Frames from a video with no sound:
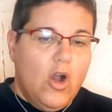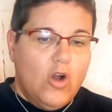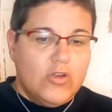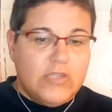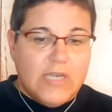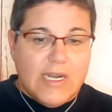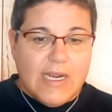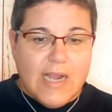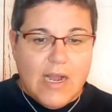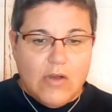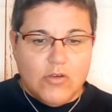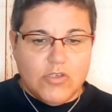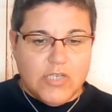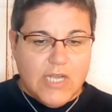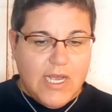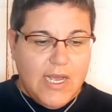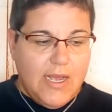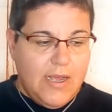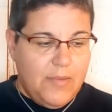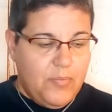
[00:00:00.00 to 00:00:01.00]
Otra
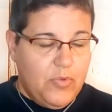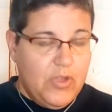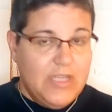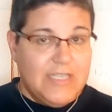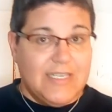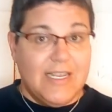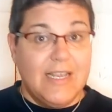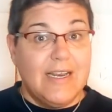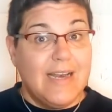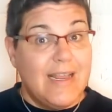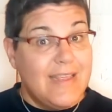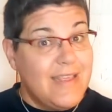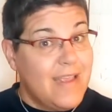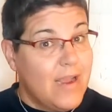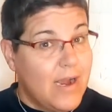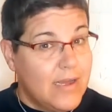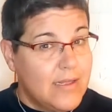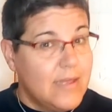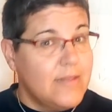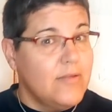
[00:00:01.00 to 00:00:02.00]
causa puede ser la
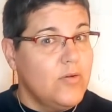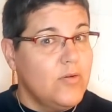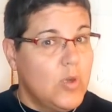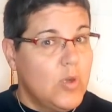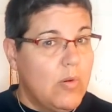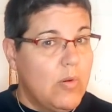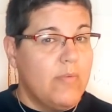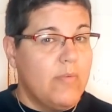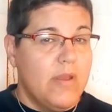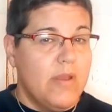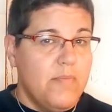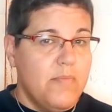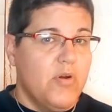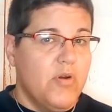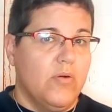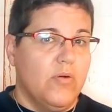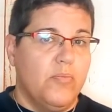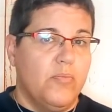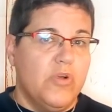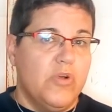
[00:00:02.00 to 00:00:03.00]
llegada de un nuevo
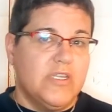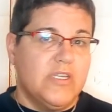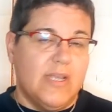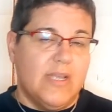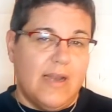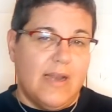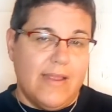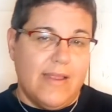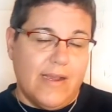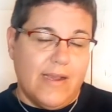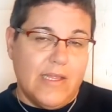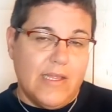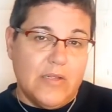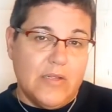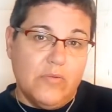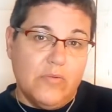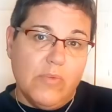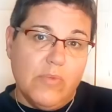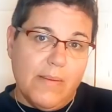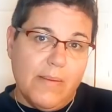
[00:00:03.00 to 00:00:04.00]
miembro, puede ser la llegada
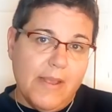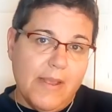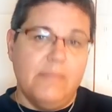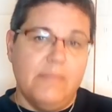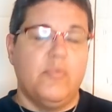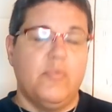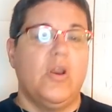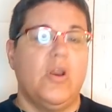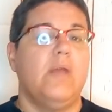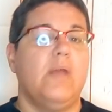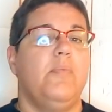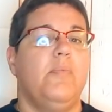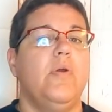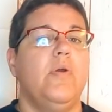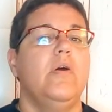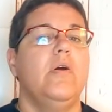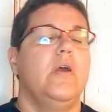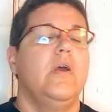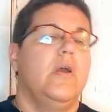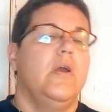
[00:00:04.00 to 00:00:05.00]
de un bebé, por
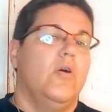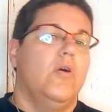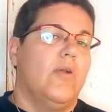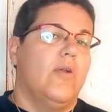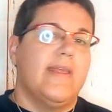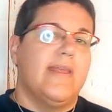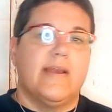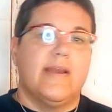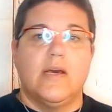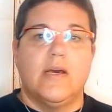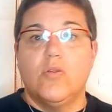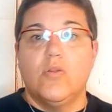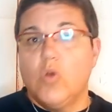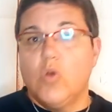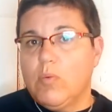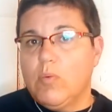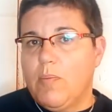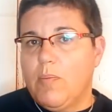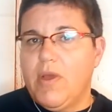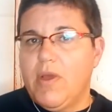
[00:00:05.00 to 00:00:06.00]
ejemplo, o la llegada de
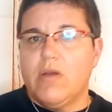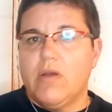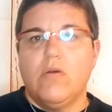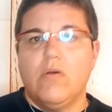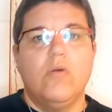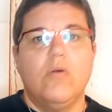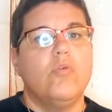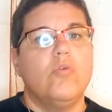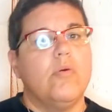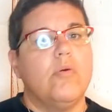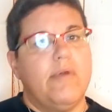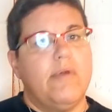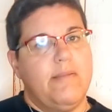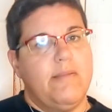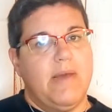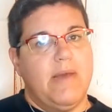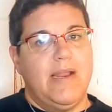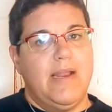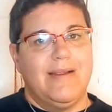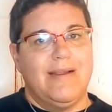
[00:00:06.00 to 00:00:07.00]
un nuevo perro, un nuevo
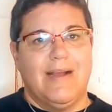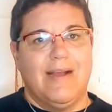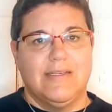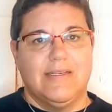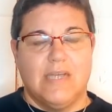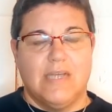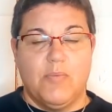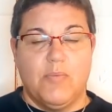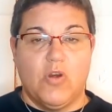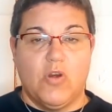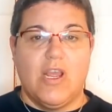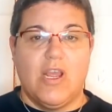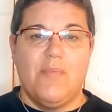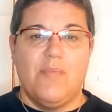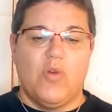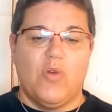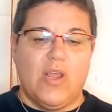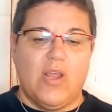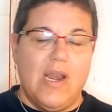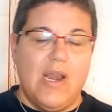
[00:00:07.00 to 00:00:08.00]
animal en casa. ¿Por
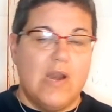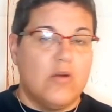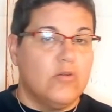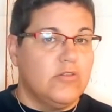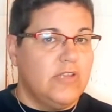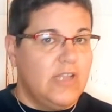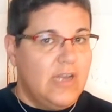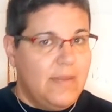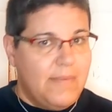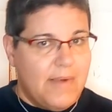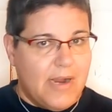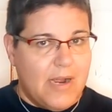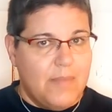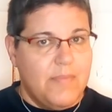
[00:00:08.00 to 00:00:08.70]
qué? Porque la rutina va a